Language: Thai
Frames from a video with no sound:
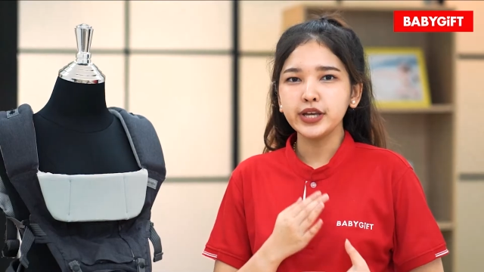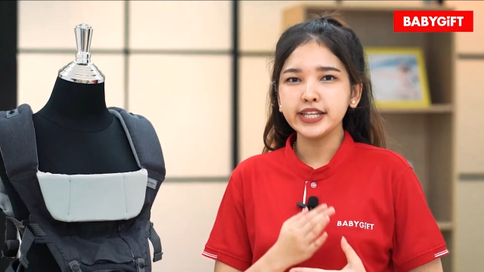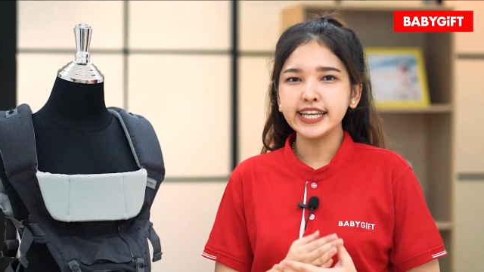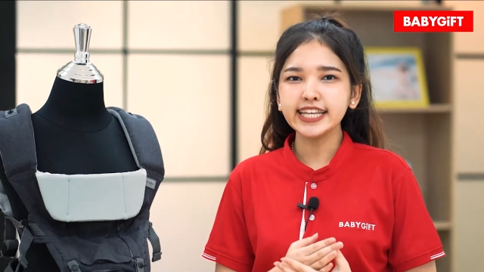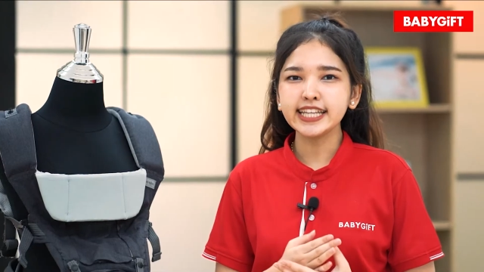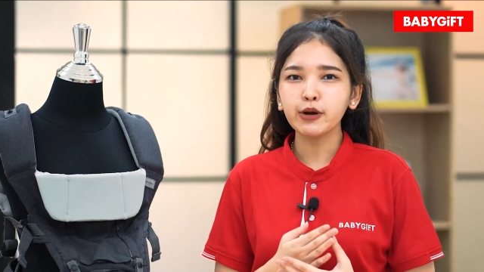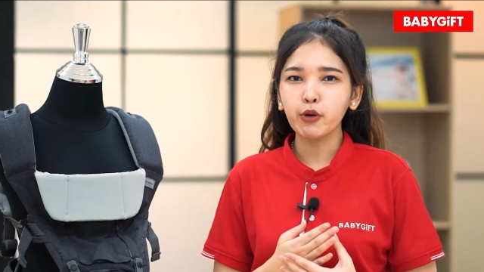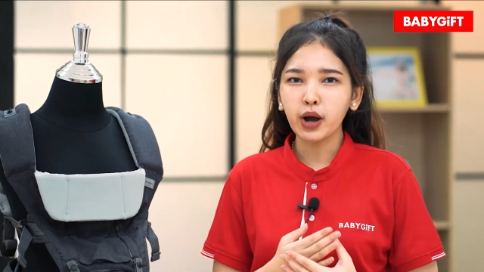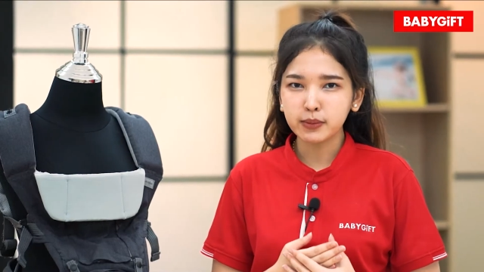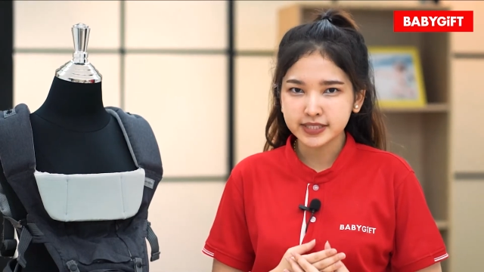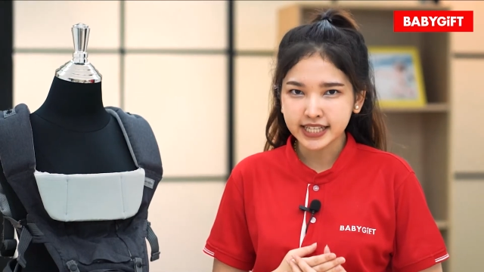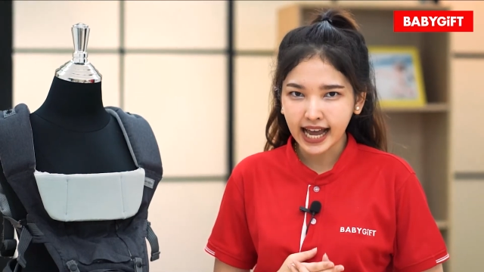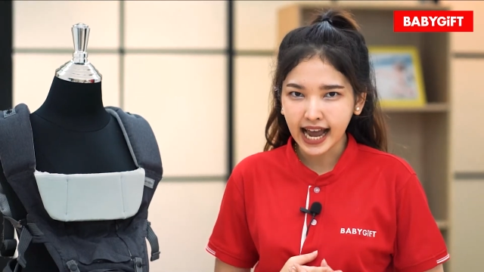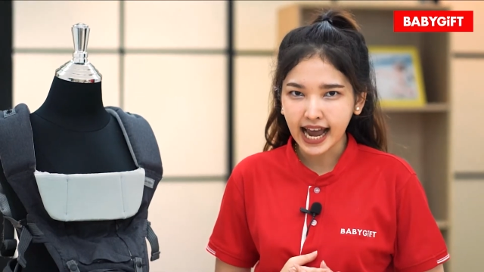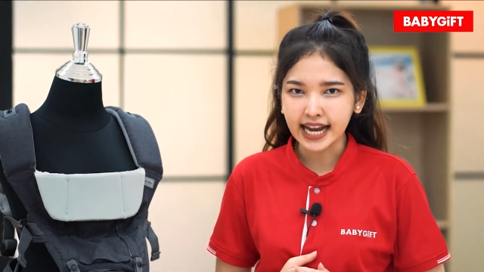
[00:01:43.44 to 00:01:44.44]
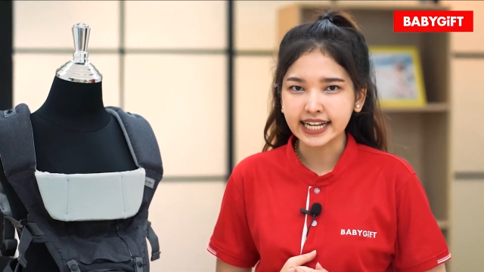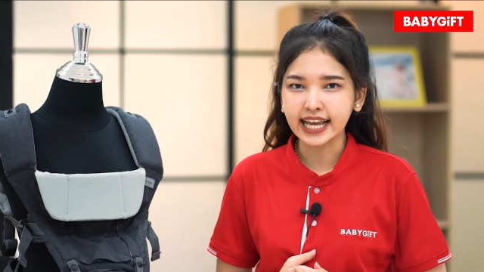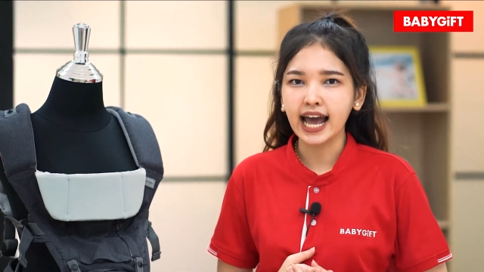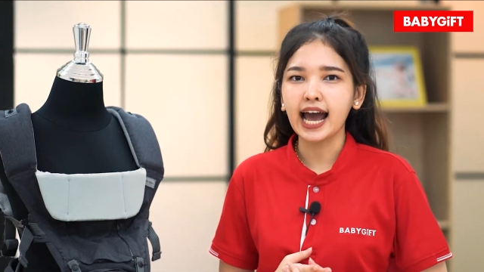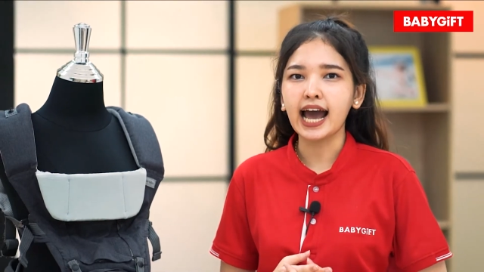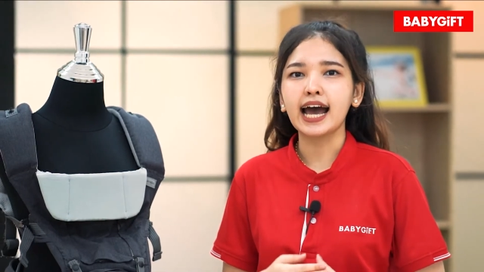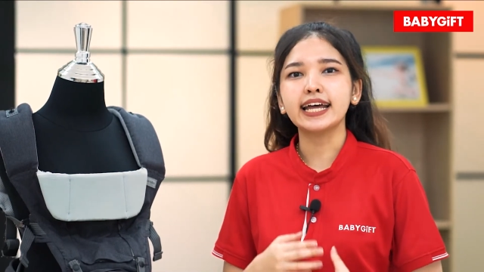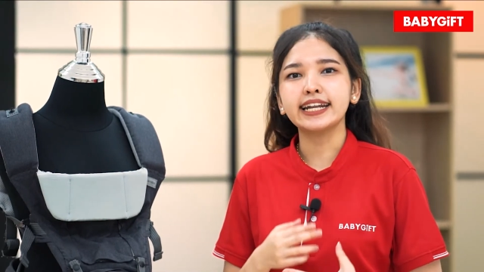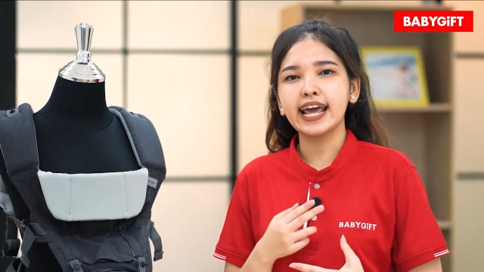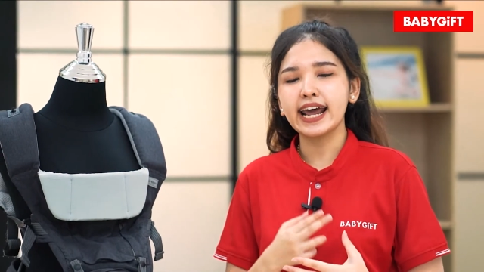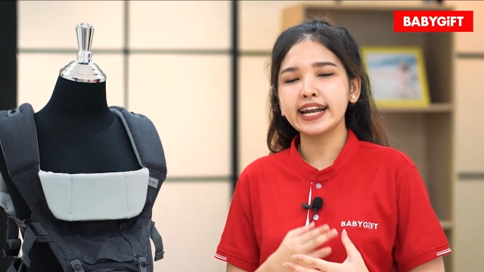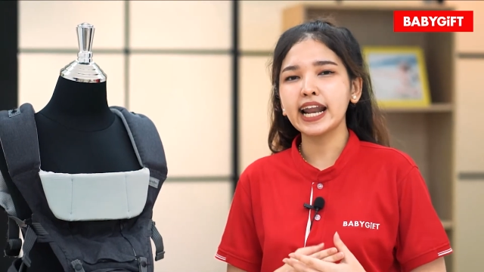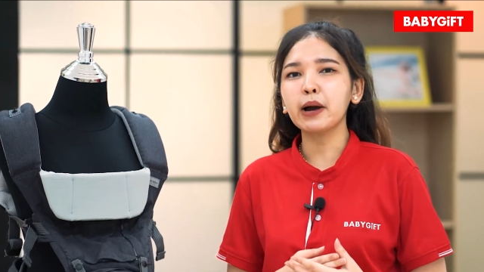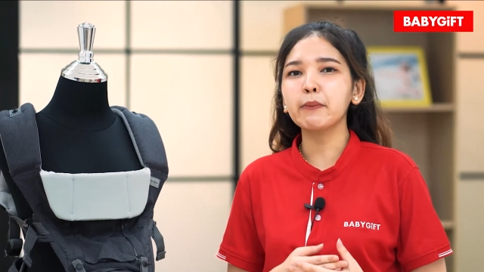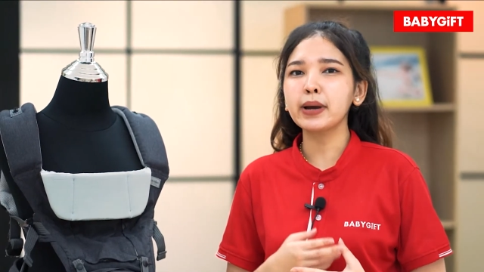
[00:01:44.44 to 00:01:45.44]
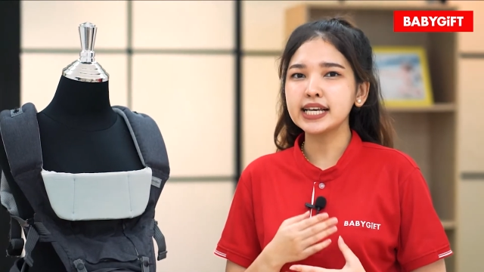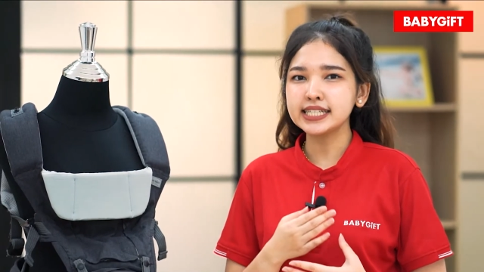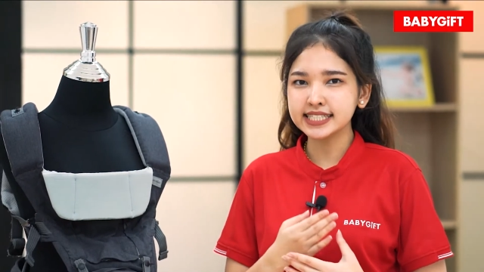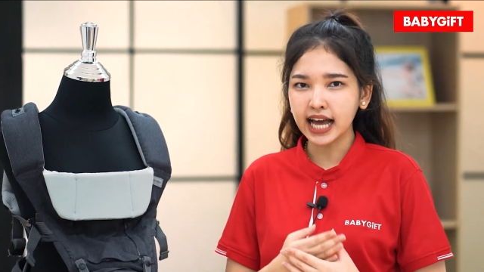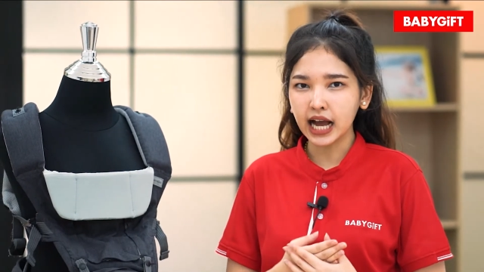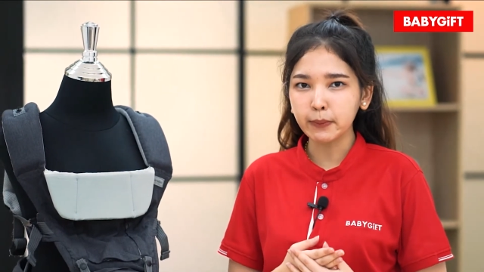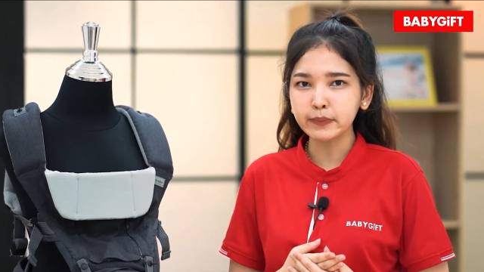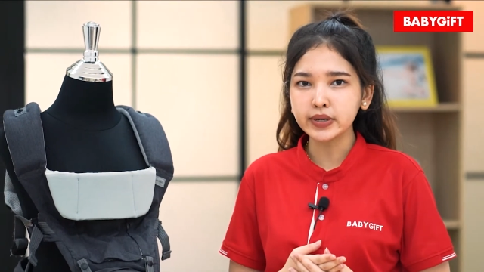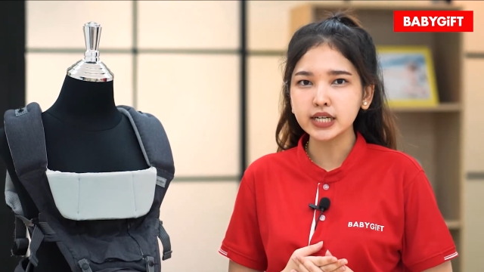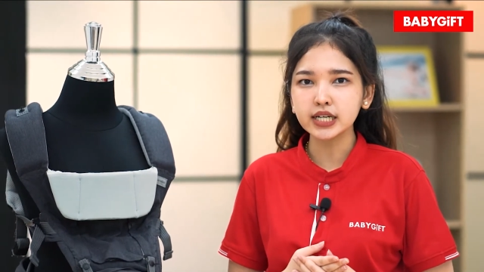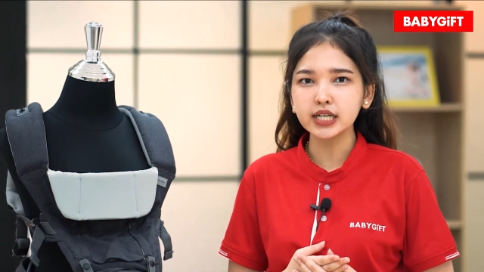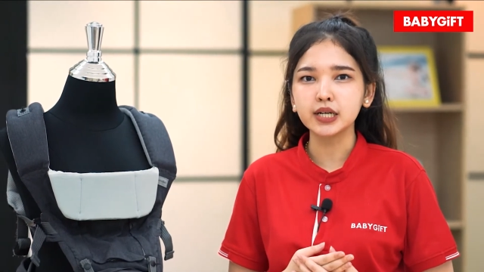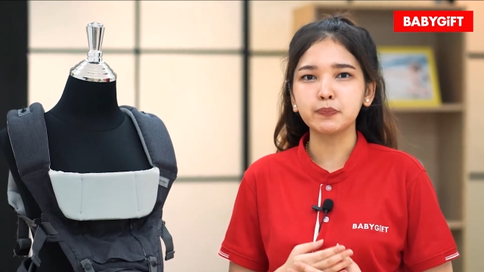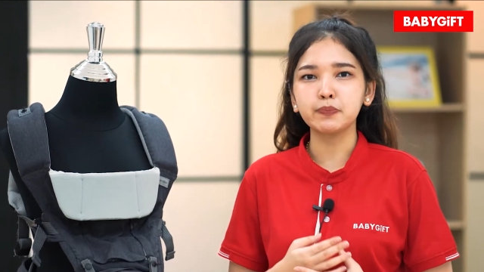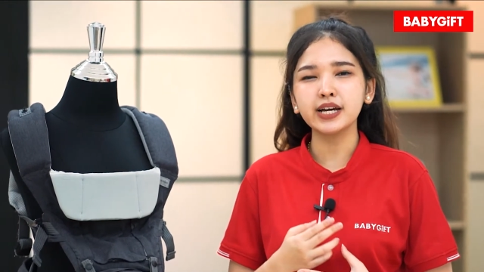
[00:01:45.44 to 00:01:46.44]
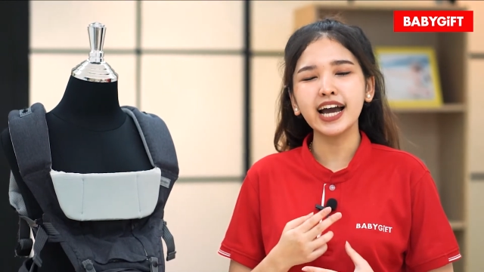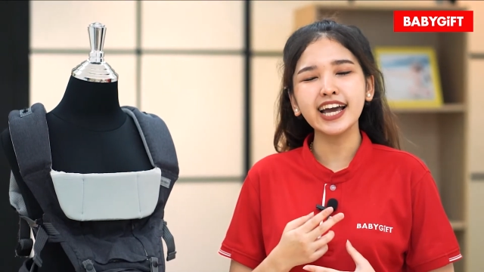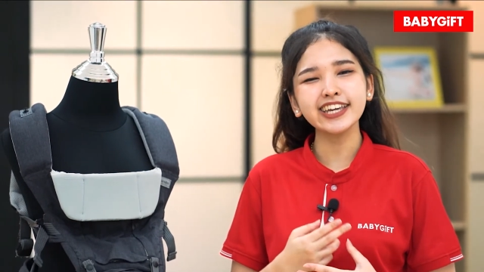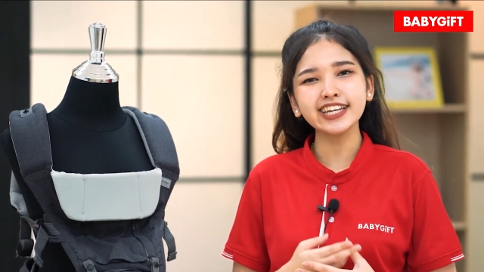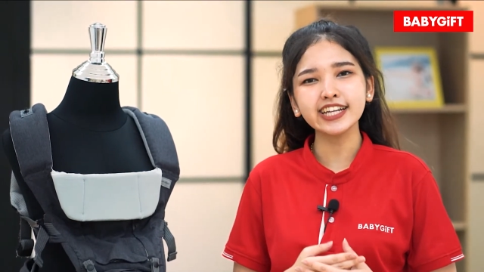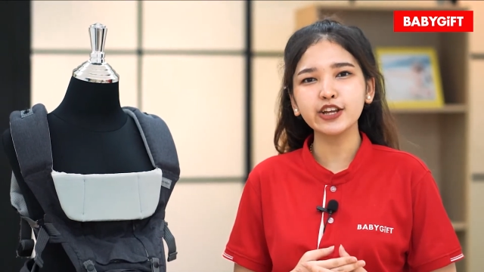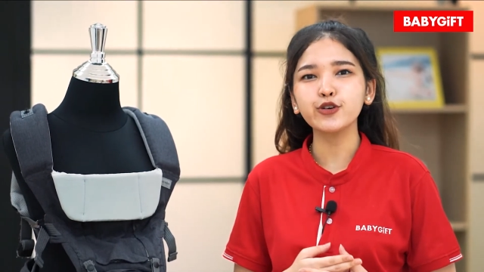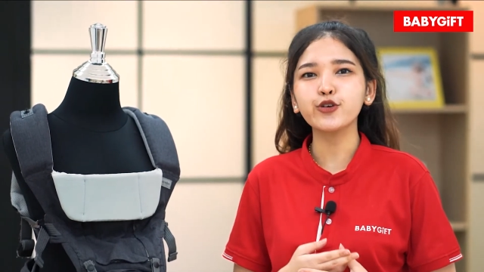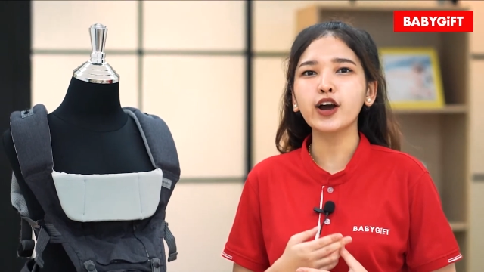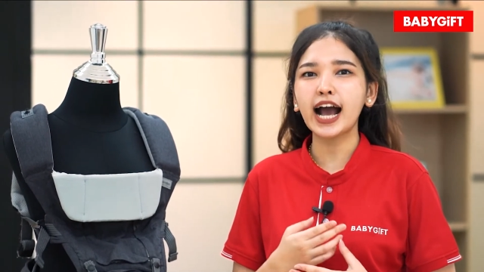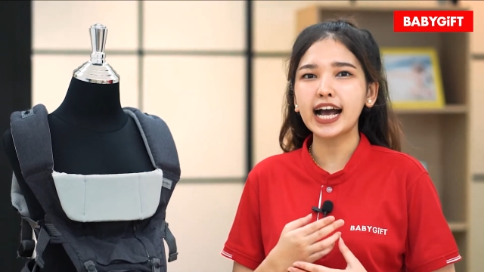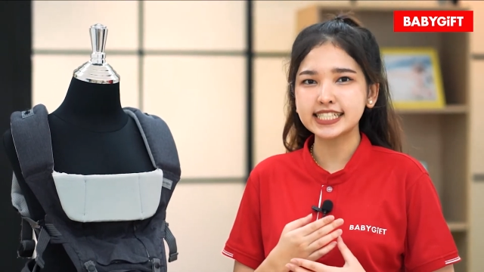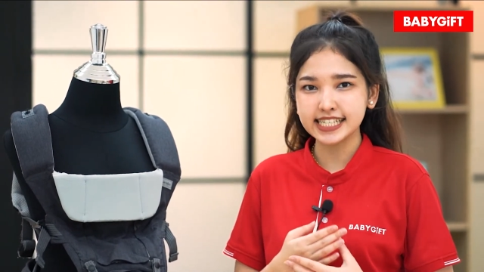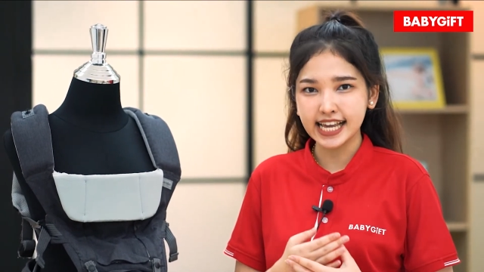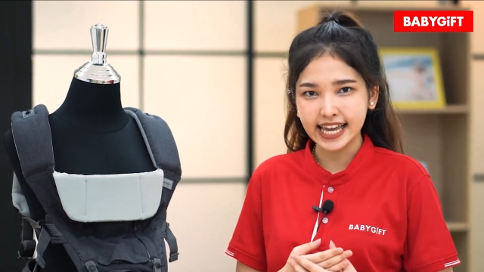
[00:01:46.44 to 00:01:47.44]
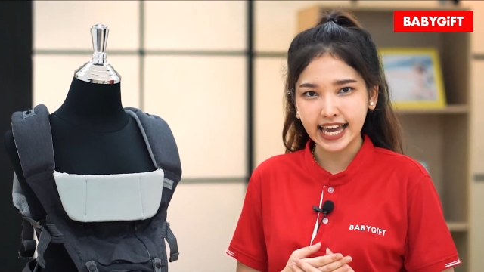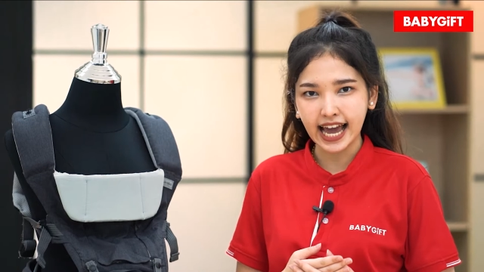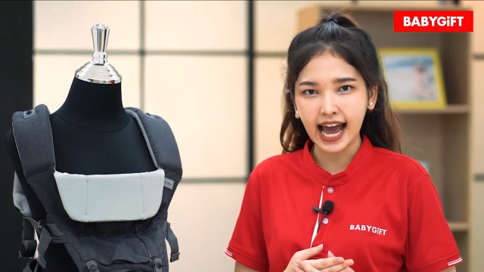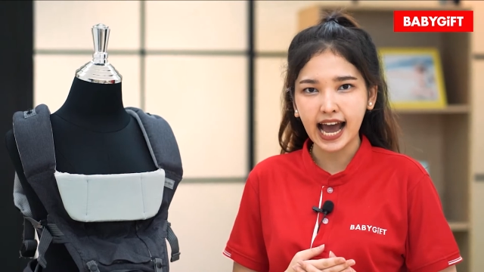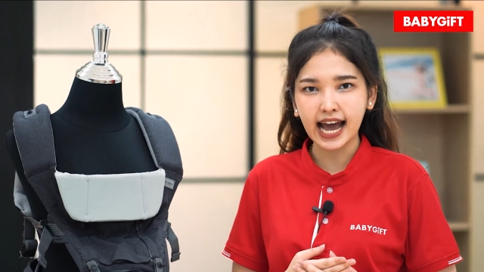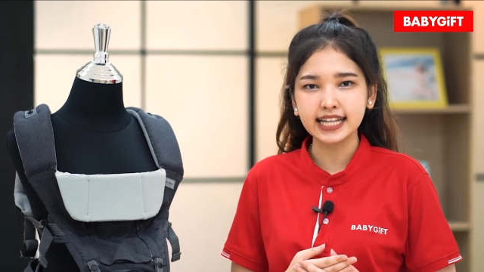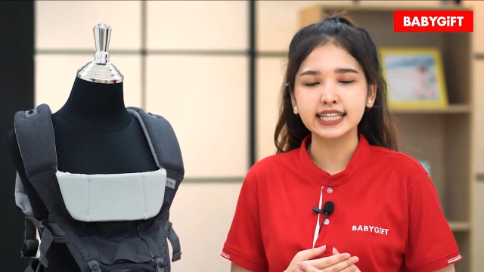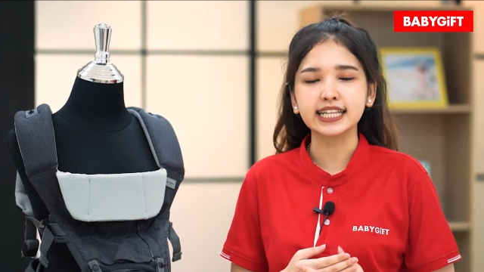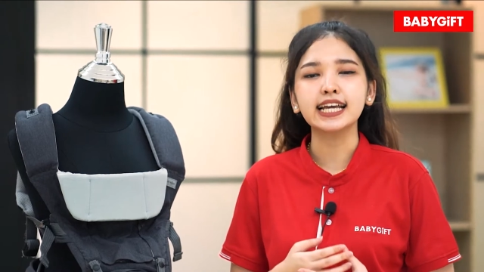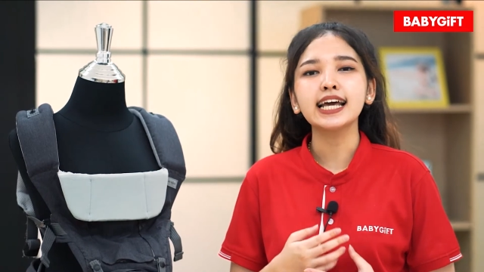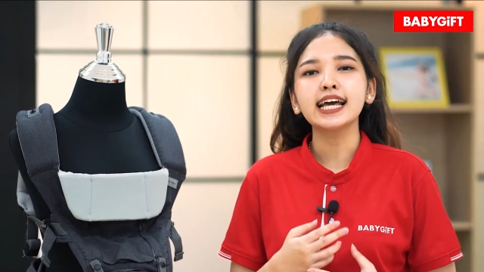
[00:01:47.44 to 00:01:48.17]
วิธีทำความสะอาดค่ะ แนะนำให้ซักมือเพื่อยืดอายุการใช้งาน